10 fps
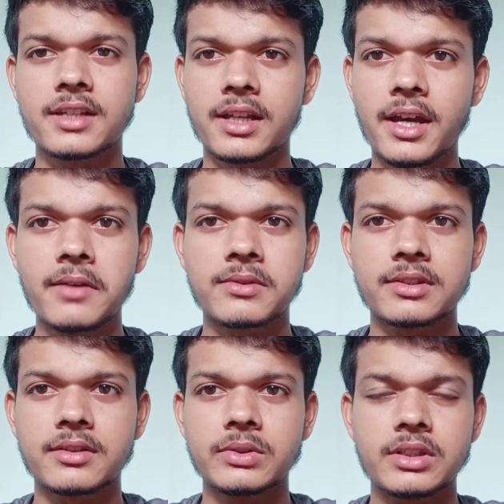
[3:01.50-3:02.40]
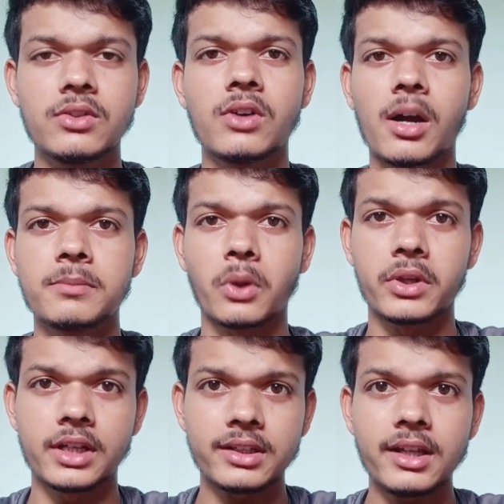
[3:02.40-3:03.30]
ज़्यादा है उस, उसको आप ज्वाइन
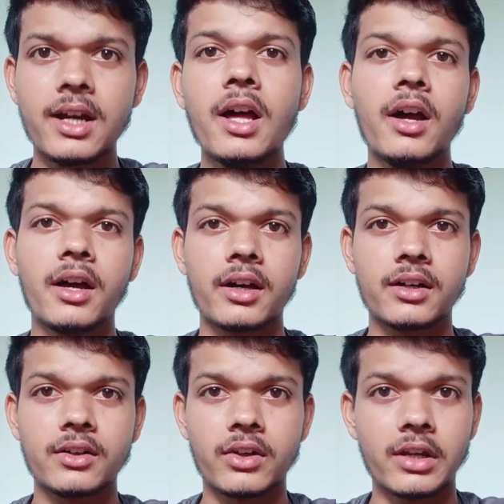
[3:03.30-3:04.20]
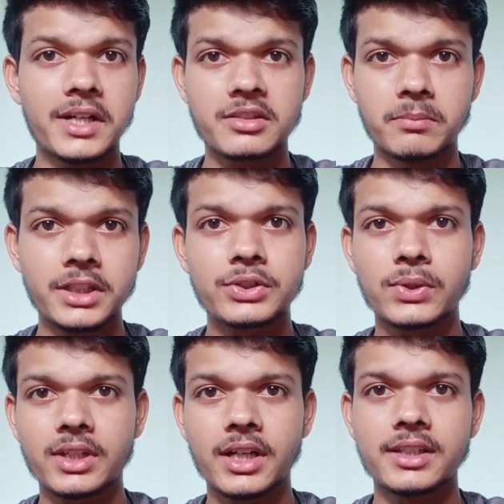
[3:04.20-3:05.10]
करना और इवेंट्स मत
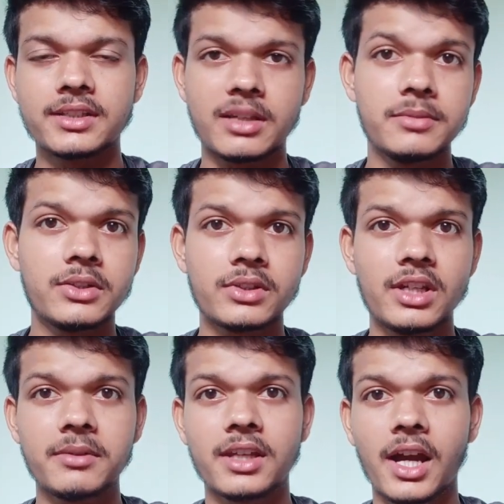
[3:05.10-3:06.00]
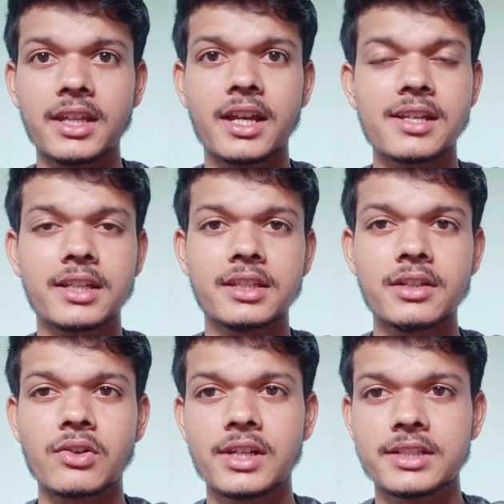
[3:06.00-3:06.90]
छोड़ना ये सभी क्योंकि आपकी यादें रह जाती हैं
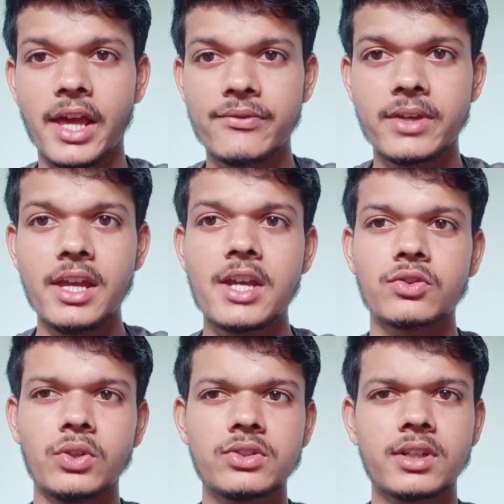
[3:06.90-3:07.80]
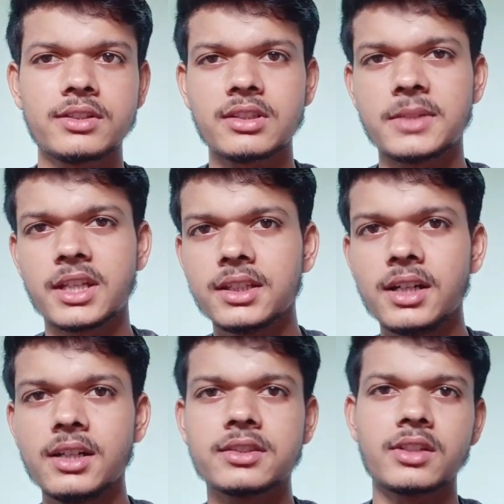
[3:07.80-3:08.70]
कॉलेज लाइफ की तो इसको अच्छे से
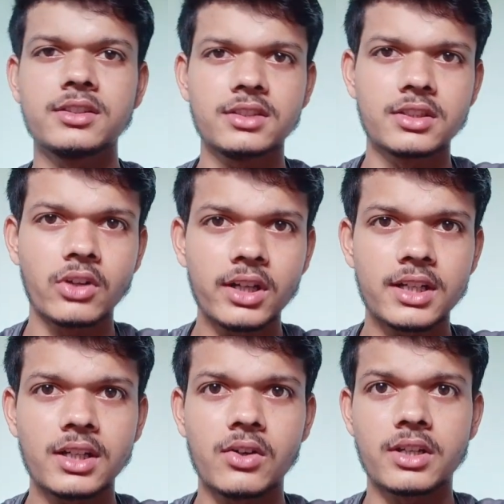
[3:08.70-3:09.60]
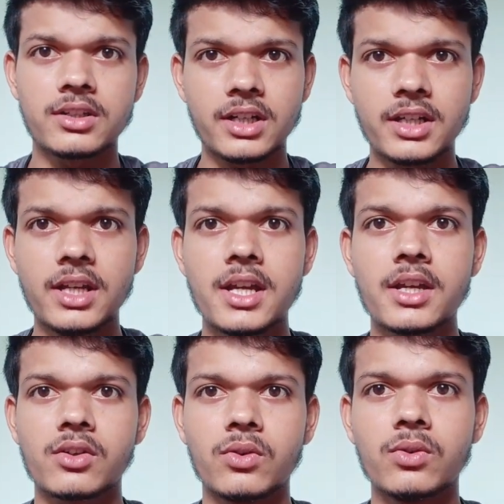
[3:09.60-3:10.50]
बनाना इसको अच्छे से इन्जॉय करना और स्टडी
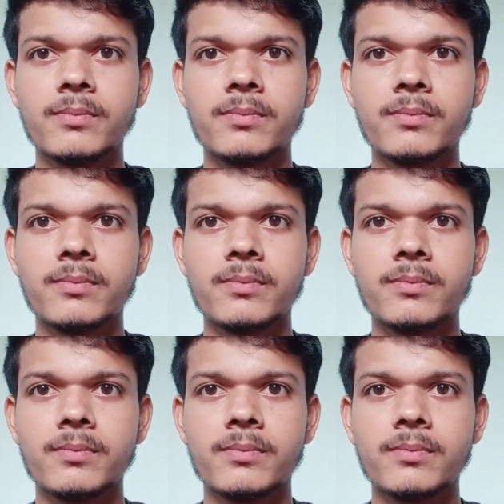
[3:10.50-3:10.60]
को